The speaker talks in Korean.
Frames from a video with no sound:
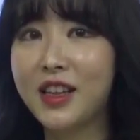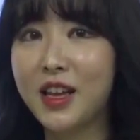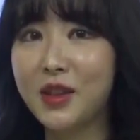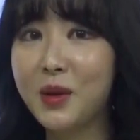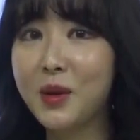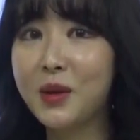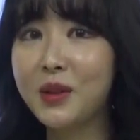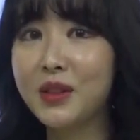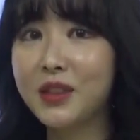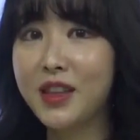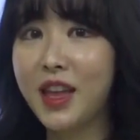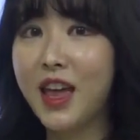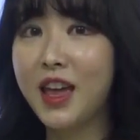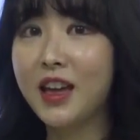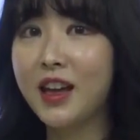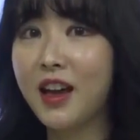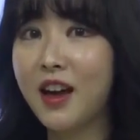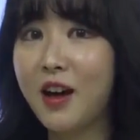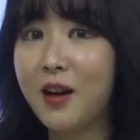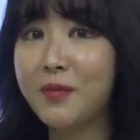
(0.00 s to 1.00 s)
때도
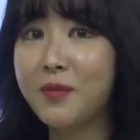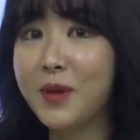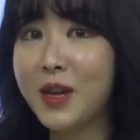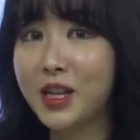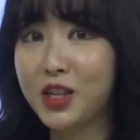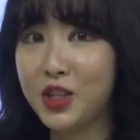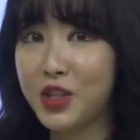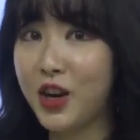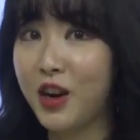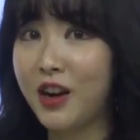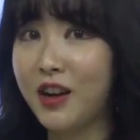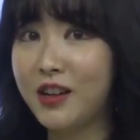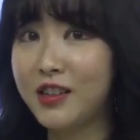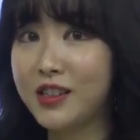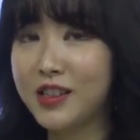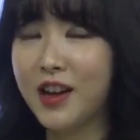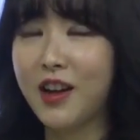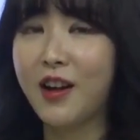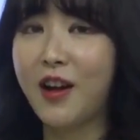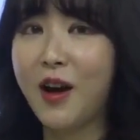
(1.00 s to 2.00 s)
take a
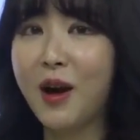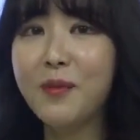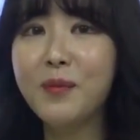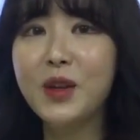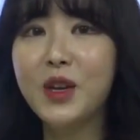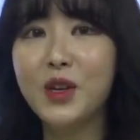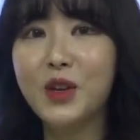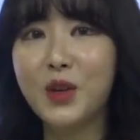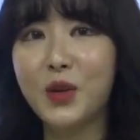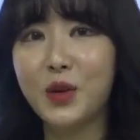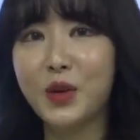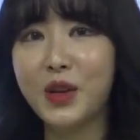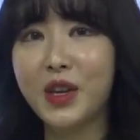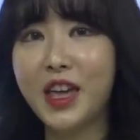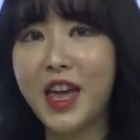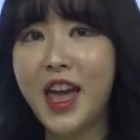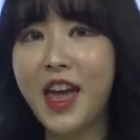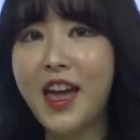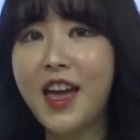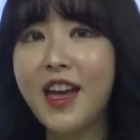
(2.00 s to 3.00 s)
picture처럼
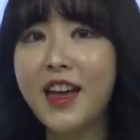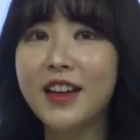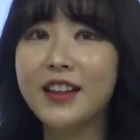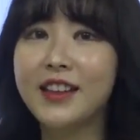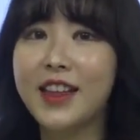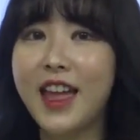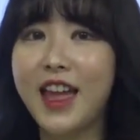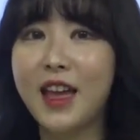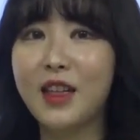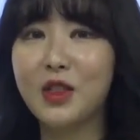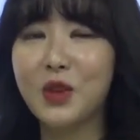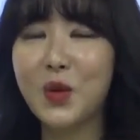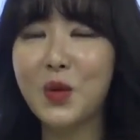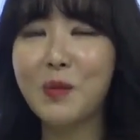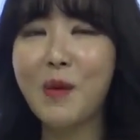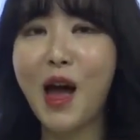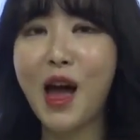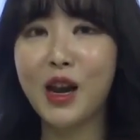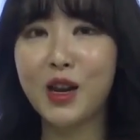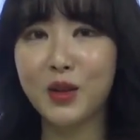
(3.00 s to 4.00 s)
이렇게 네,
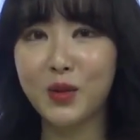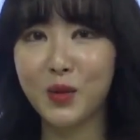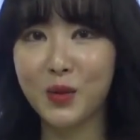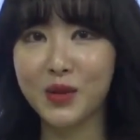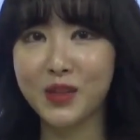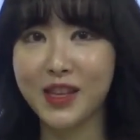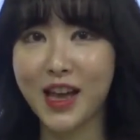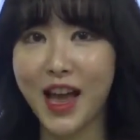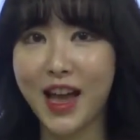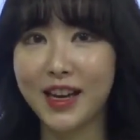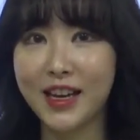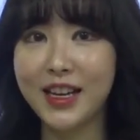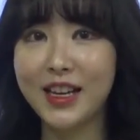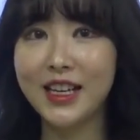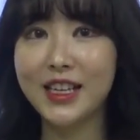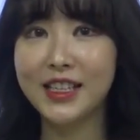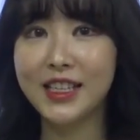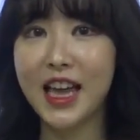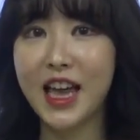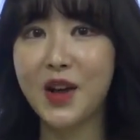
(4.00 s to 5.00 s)
또마르
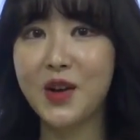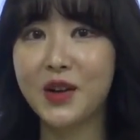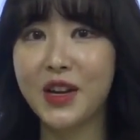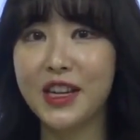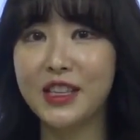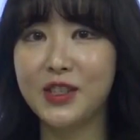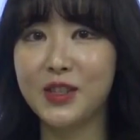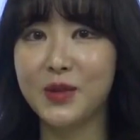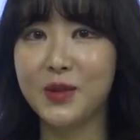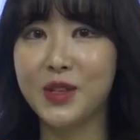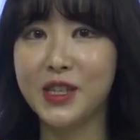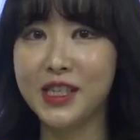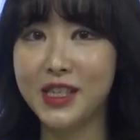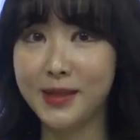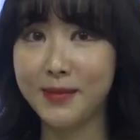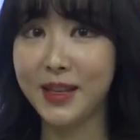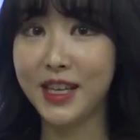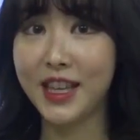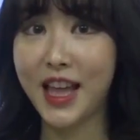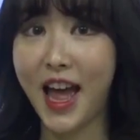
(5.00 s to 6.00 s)
동사를 사용해주고
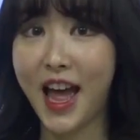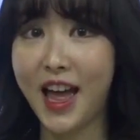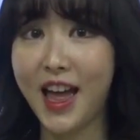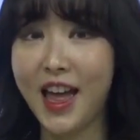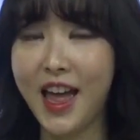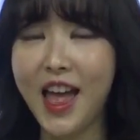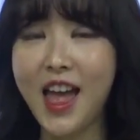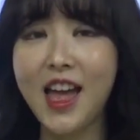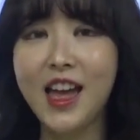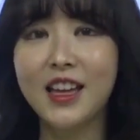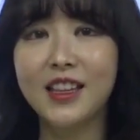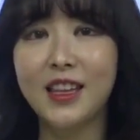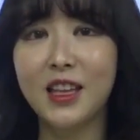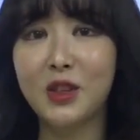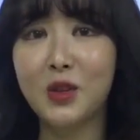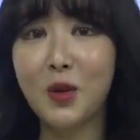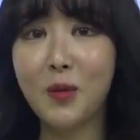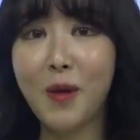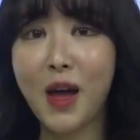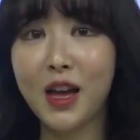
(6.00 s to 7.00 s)
있습니다. 네,
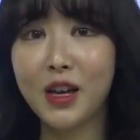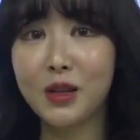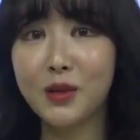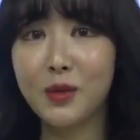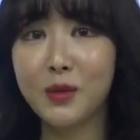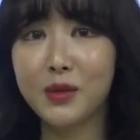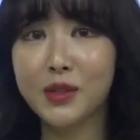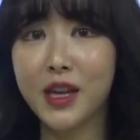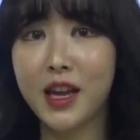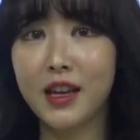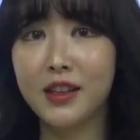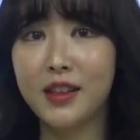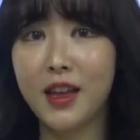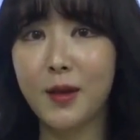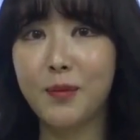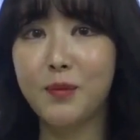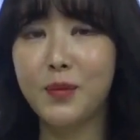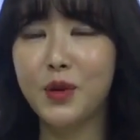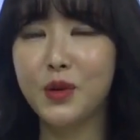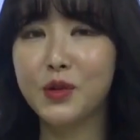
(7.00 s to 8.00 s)
또마르 동사의
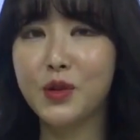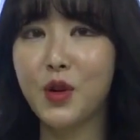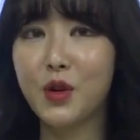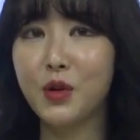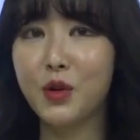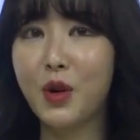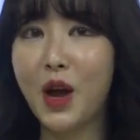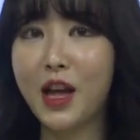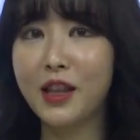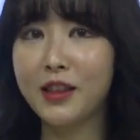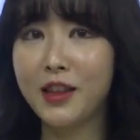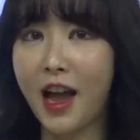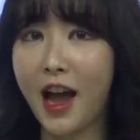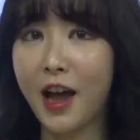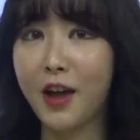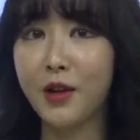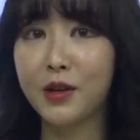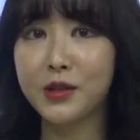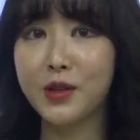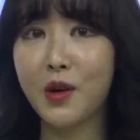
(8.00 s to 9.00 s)
대표적으로 한
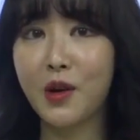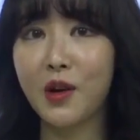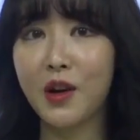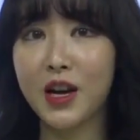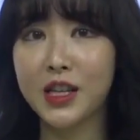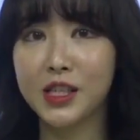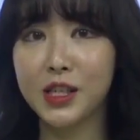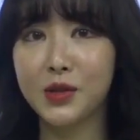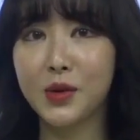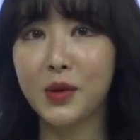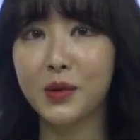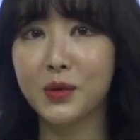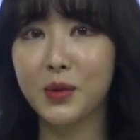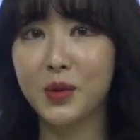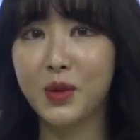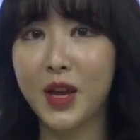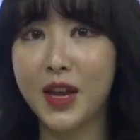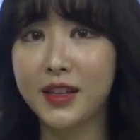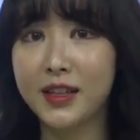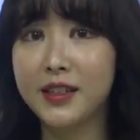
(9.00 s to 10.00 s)
다여섯 가지
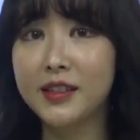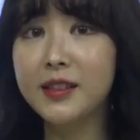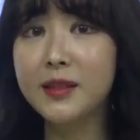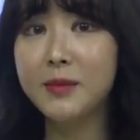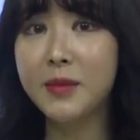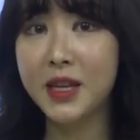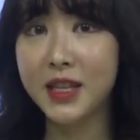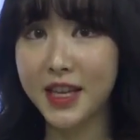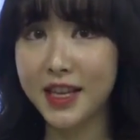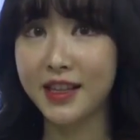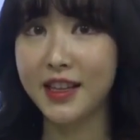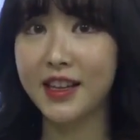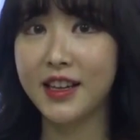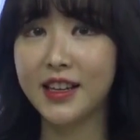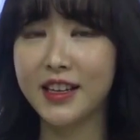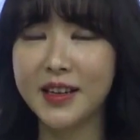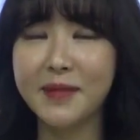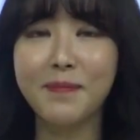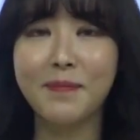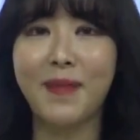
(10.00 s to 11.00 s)
정도 되는 의미는
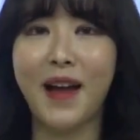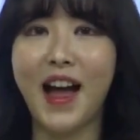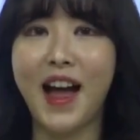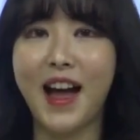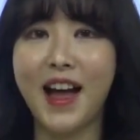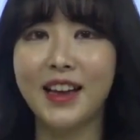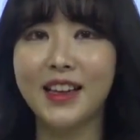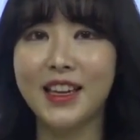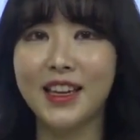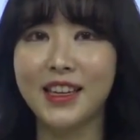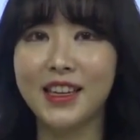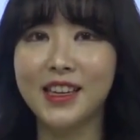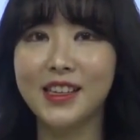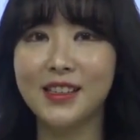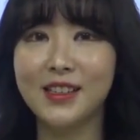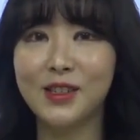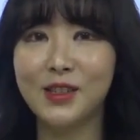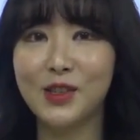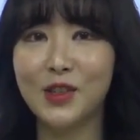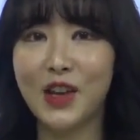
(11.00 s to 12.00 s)
금방
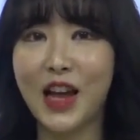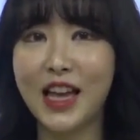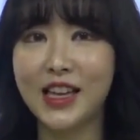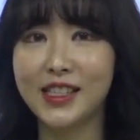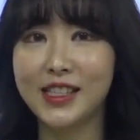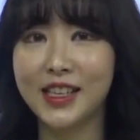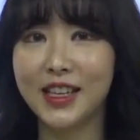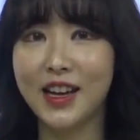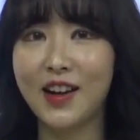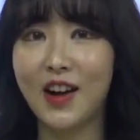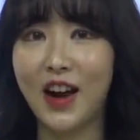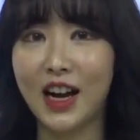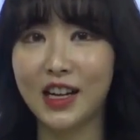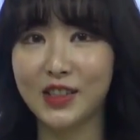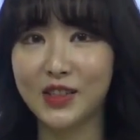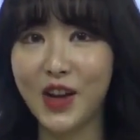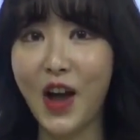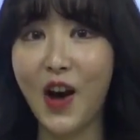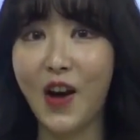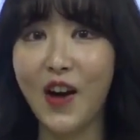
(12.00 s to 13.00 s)
익히실 수가 있을 것
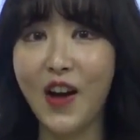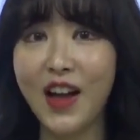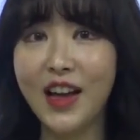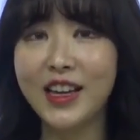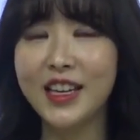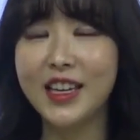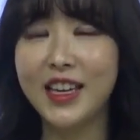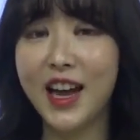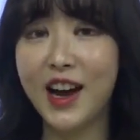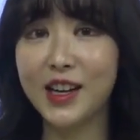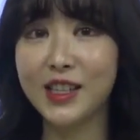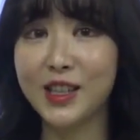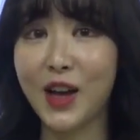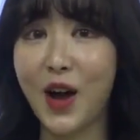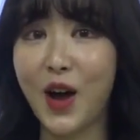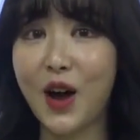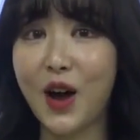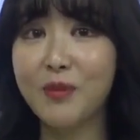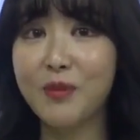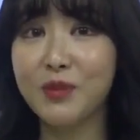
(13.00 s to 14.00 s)
같고요.
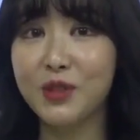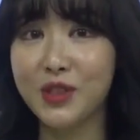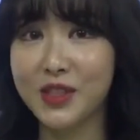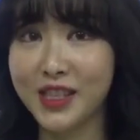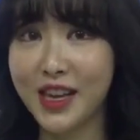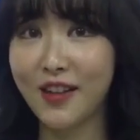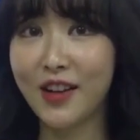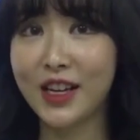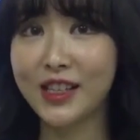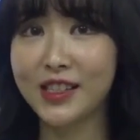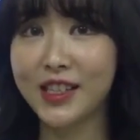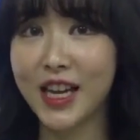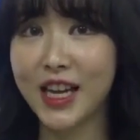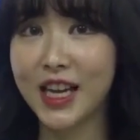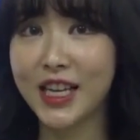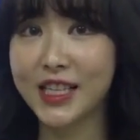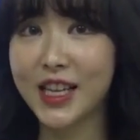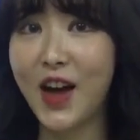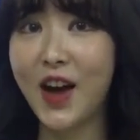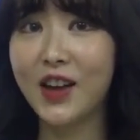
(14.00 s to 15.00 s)
이어서 문장
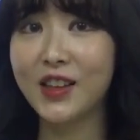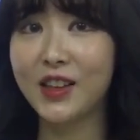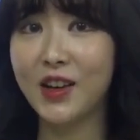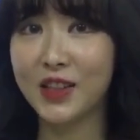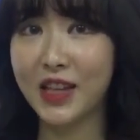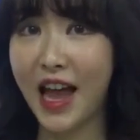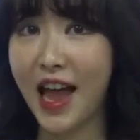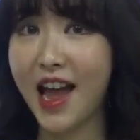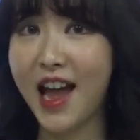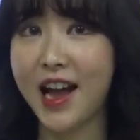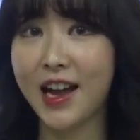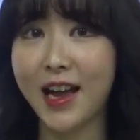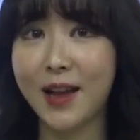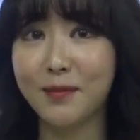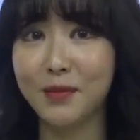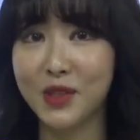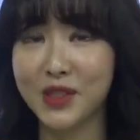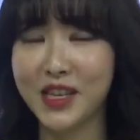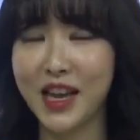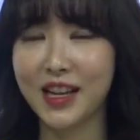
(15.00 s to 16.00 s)
확장에서 더
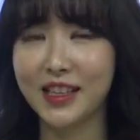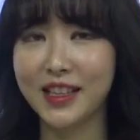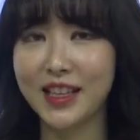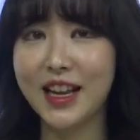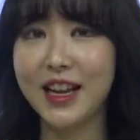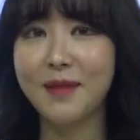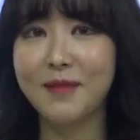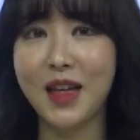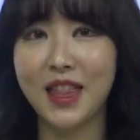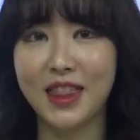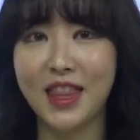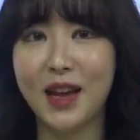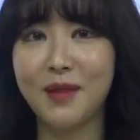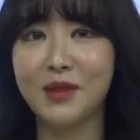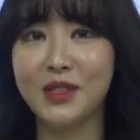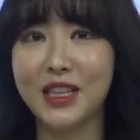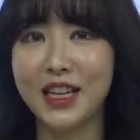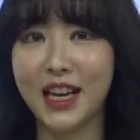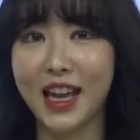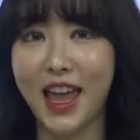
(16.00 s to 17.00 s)
다양한 문장들
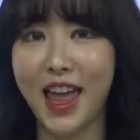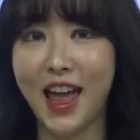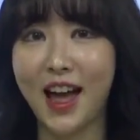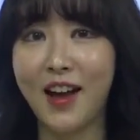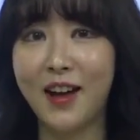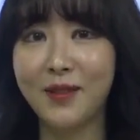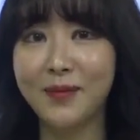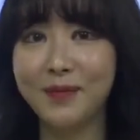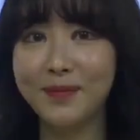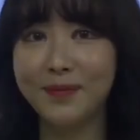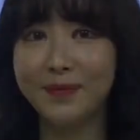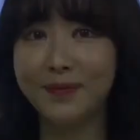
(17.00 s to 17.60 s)
만나보실게요.